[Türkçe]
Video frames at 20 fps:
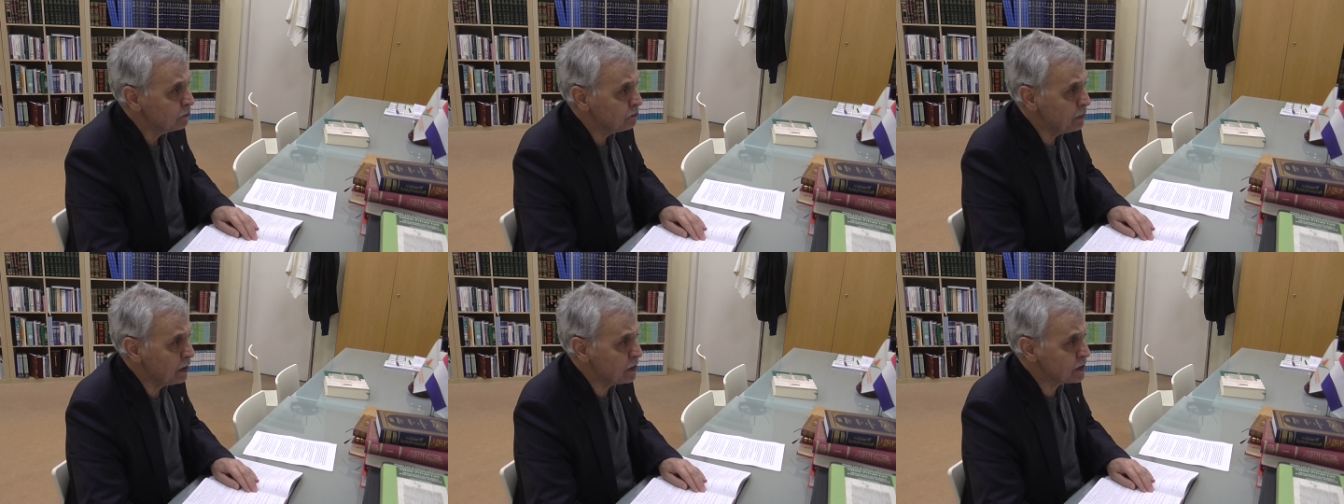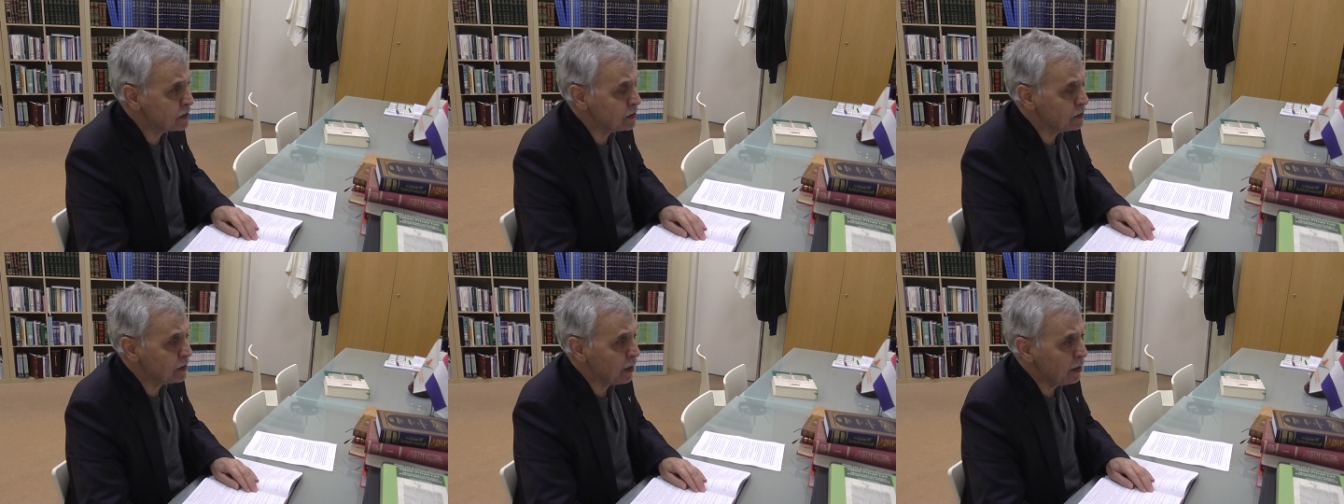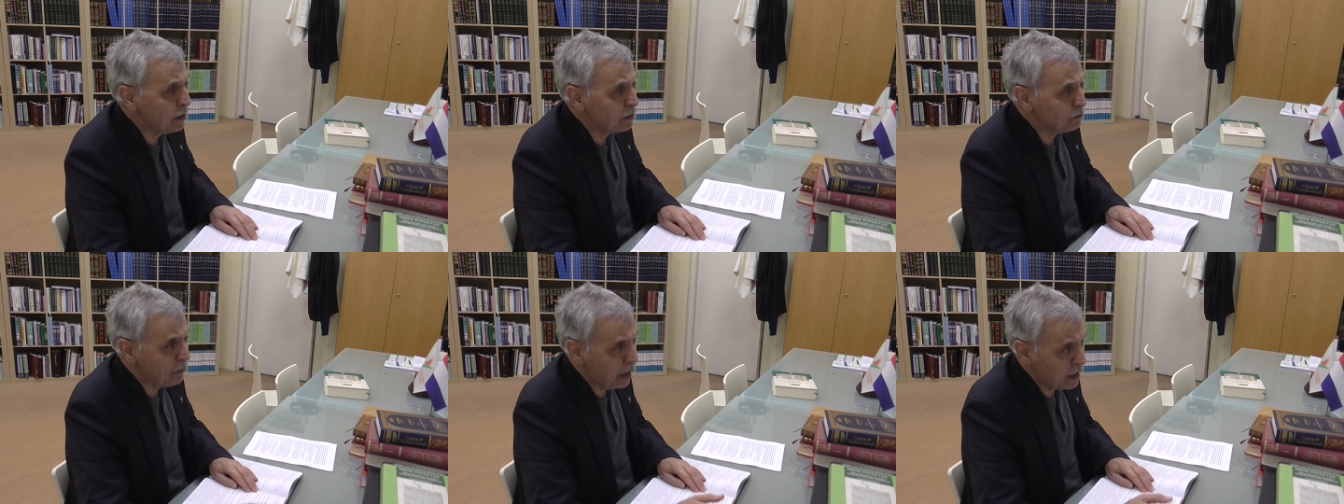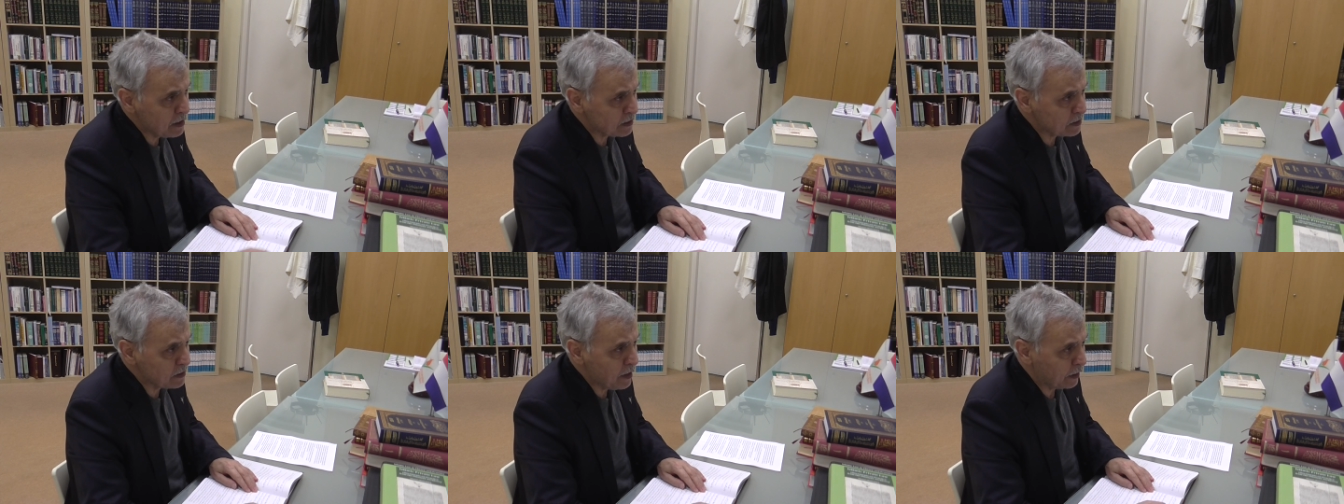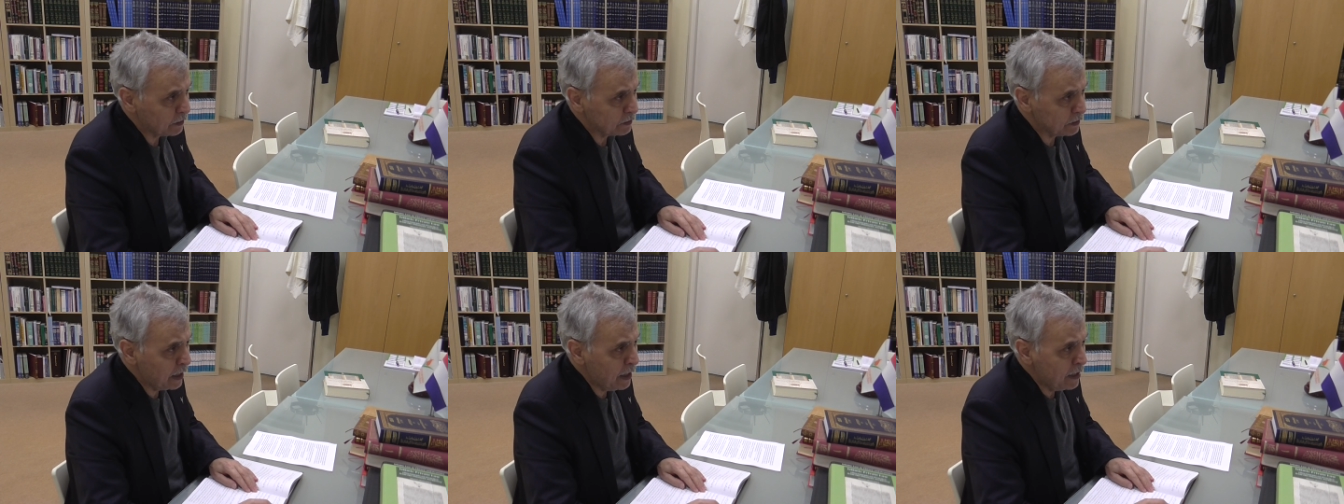Birisi de
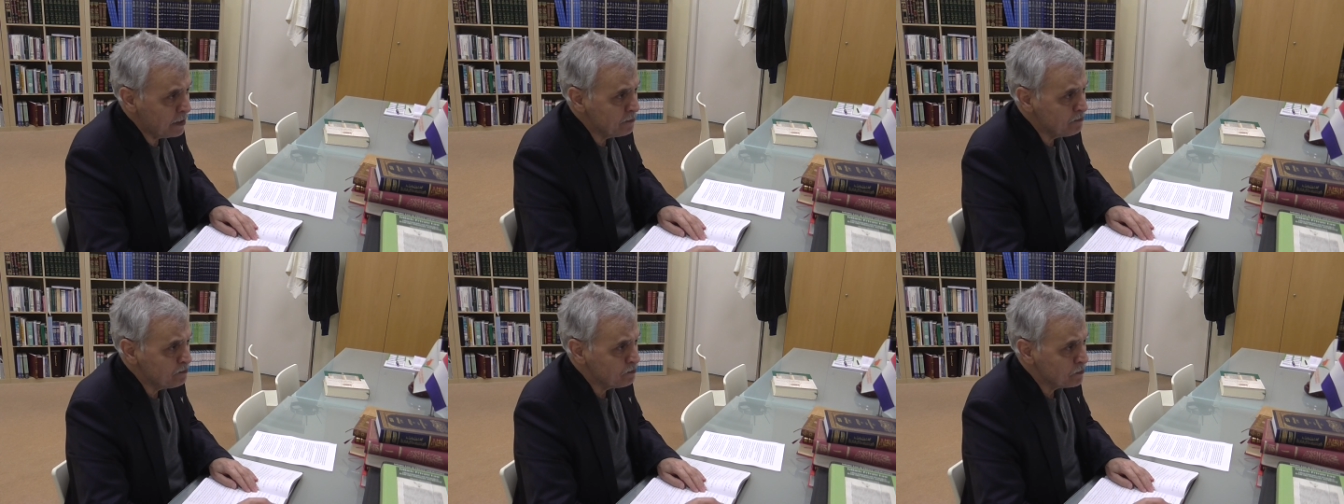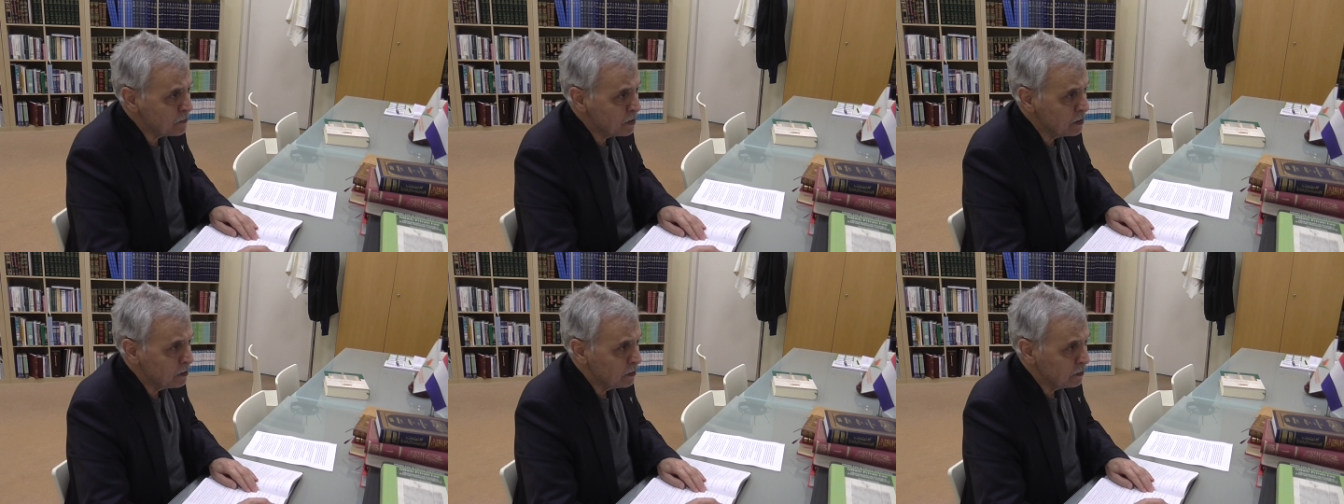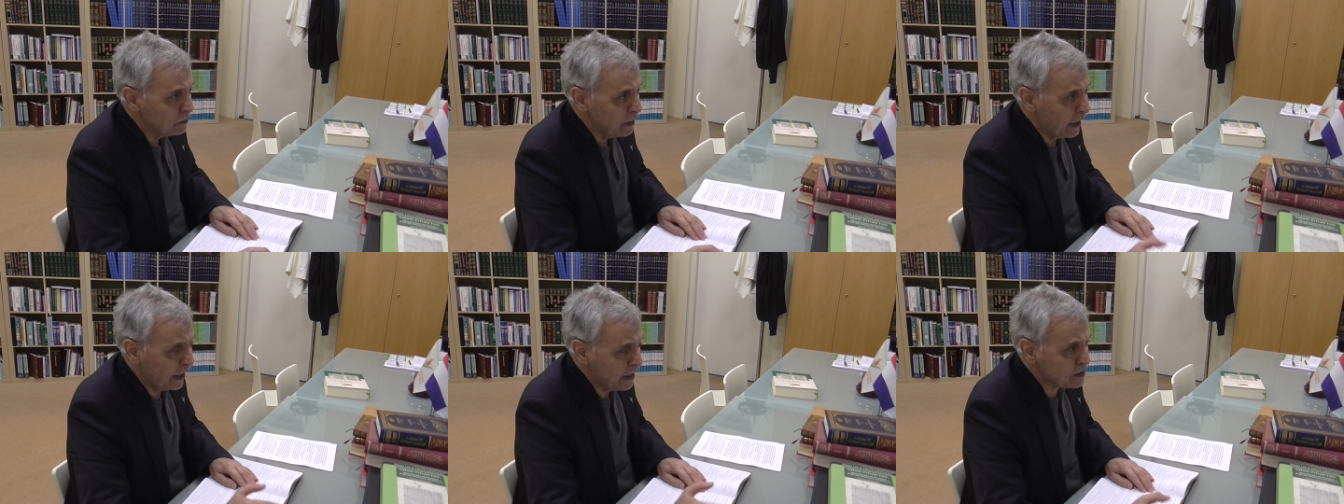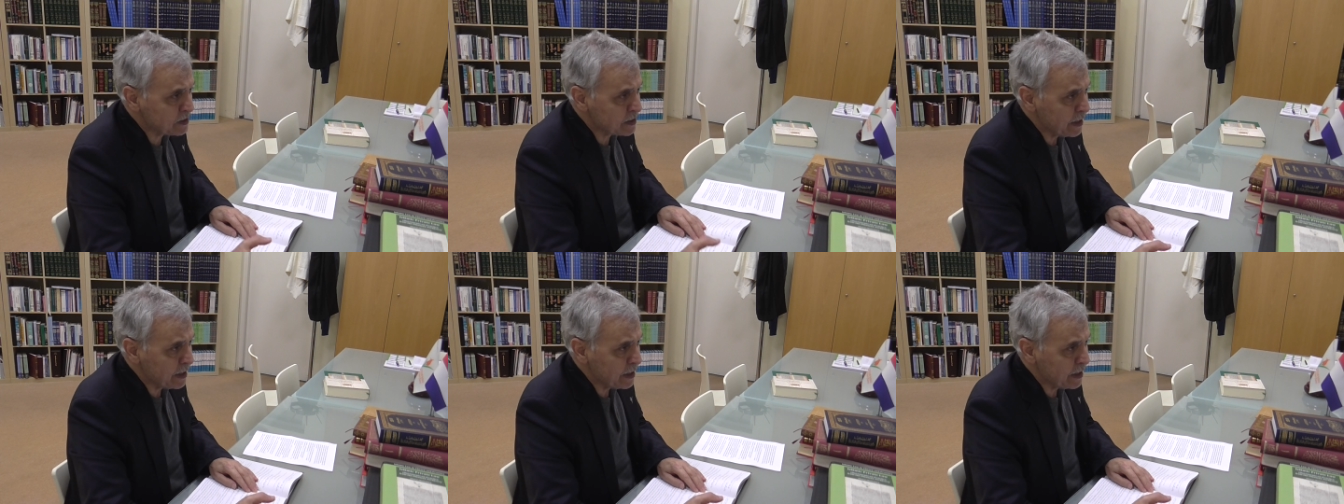bazıları da her